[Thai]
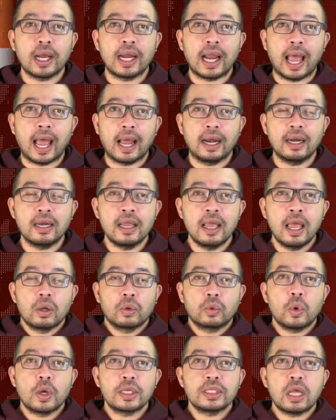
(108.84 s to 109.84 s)
นาน
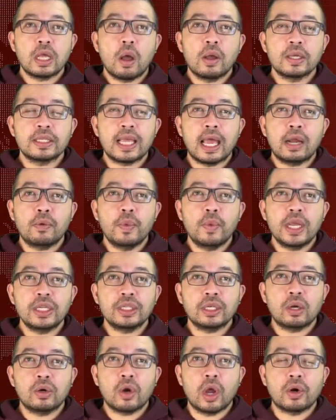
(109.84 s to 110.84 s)
ครัวซองแซนด์วิ
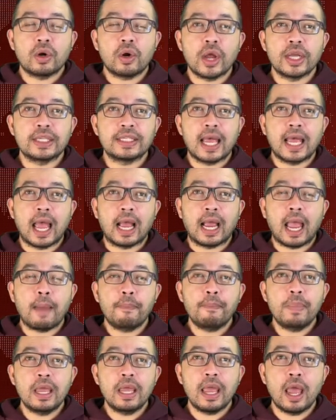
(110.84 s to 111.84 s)
ชอร่อยๆจาก
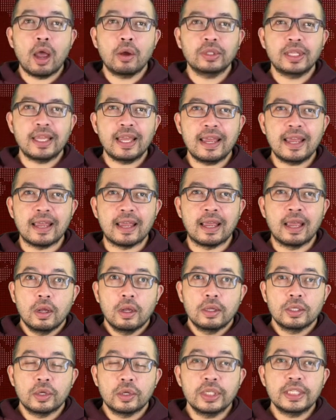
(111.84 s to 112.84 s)
Happy Healthy
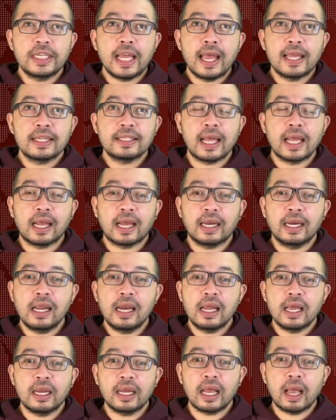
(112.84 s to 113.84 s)
สนใจสั่งกันได้
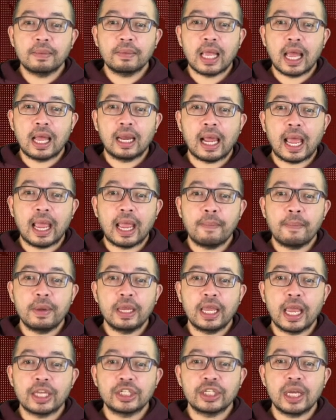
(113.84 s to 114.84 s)
เลยนะครับทาง ไลน์ แอปพ
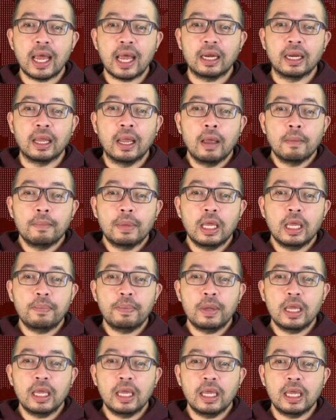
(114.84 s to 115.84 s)
ลิเคชัน พี
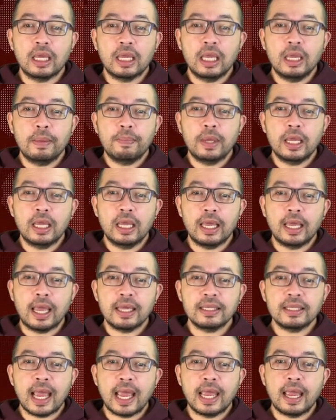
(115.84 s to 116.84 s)
พี อี พี เอ
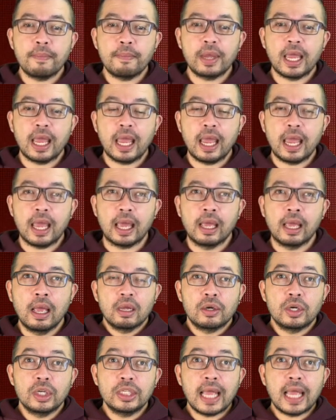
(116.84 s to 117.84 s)
ส ไอ เอ็ม เค
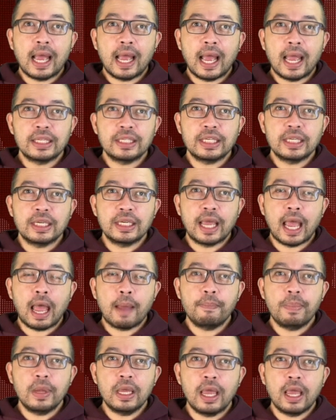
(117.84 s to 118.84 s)
หรือทาง ไอ จี
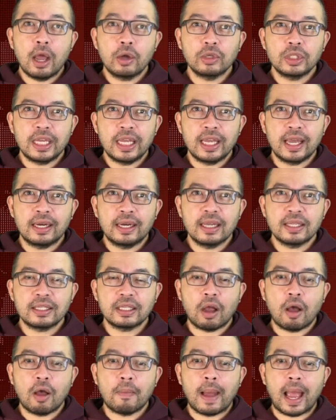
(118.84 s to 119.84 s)
Happy Healthy
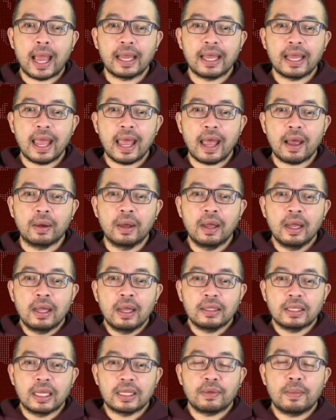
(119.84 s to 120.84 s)
underscore by แก้ว
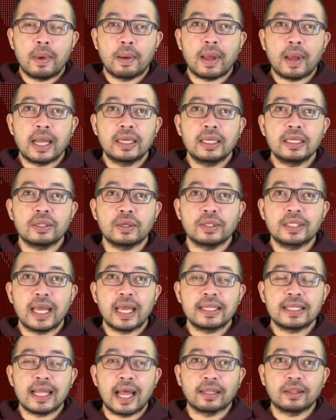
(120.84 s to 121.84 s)
แต่สำหรับใครที่สนใจ
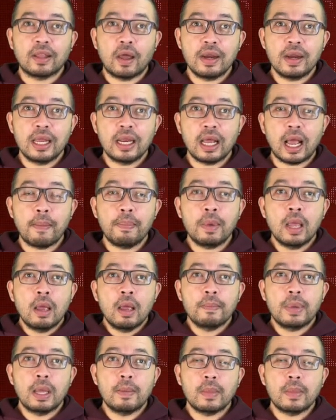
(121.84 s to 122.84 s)
สั่งตอนนี้นะครับ
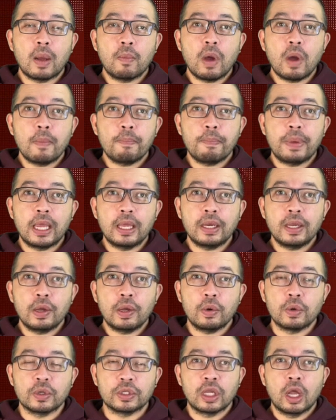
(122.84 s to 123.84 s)
พิมพ์ว่า พี
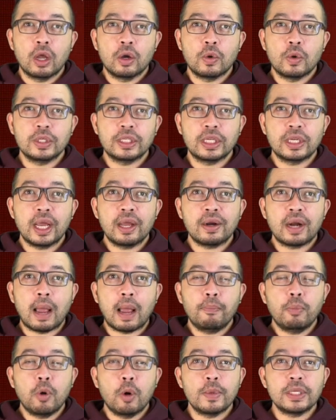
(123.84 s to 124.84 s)
นิวส์ คุณจะได้
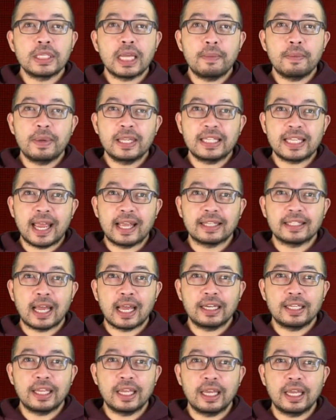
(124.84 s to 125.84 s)
รับโปรโมชั่นพิเศษ
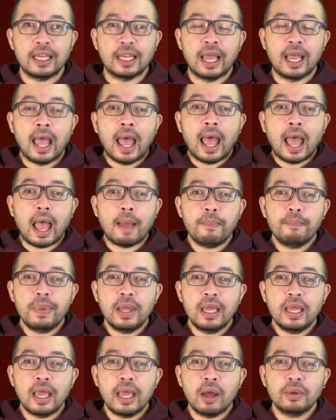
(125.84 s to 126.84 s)
ทันที
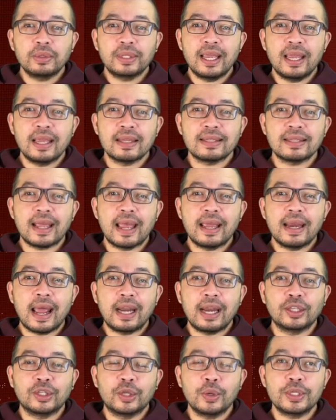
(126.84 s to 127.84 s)
Happy Healthy ไส้
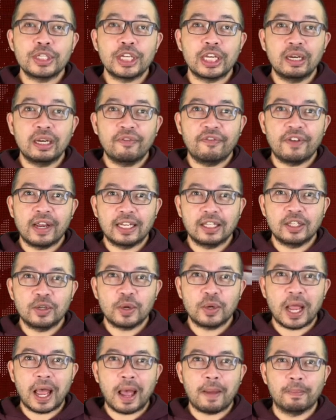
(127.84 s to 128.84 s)
แน่นทุกชิ้นฟินทุ
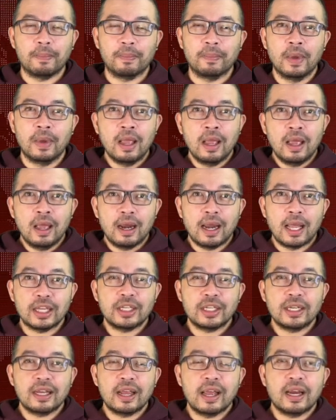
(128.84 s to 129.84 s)
กคำและ
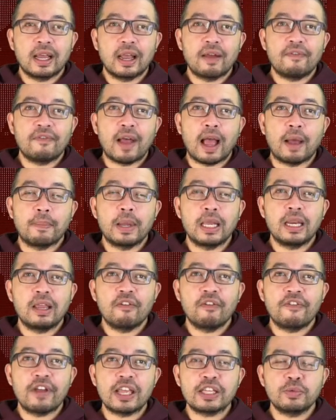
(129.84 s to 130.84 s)
เช่นเคยนะครับฝาก พี
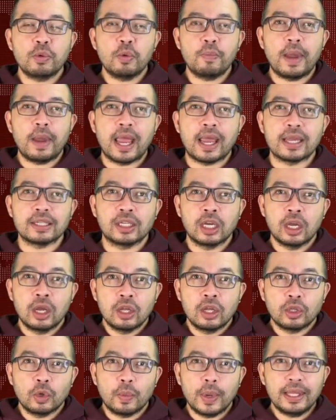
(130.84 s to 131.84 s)
นิว Facebook Page
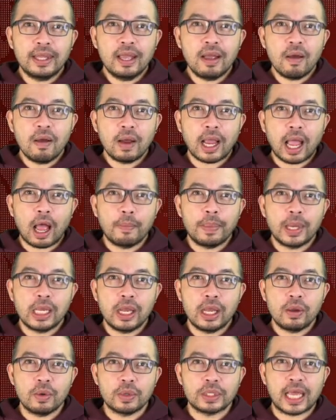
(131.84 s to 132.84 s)
Twitter ห้องข่าว พี
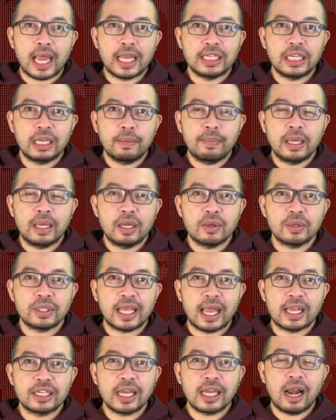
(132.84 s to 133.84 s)
นิวส์ ไอ จี พี นิวส์
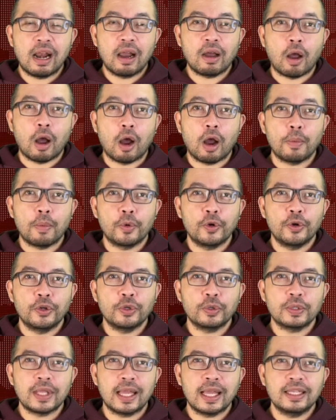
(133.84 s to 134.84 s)
Station และขอขอบคุณ
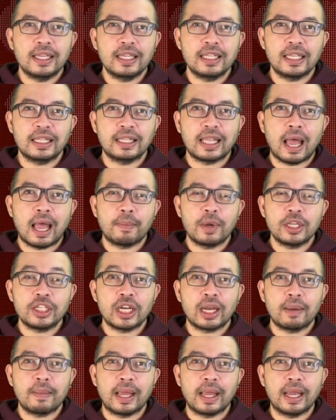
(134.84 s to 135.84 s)
ทุกท่านที่ติดตามแล้วเจ
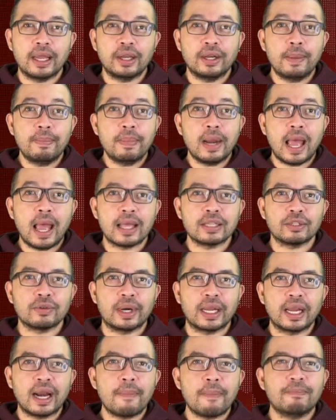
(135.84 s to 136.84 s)
อกันใหม่ในคลิปหน้าส
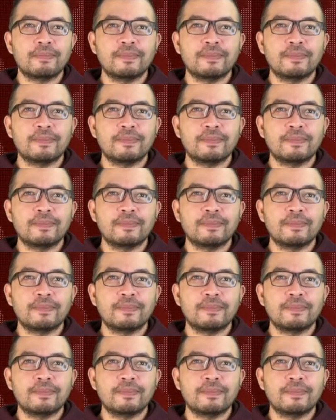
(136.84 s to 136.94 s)
วัสดีครับ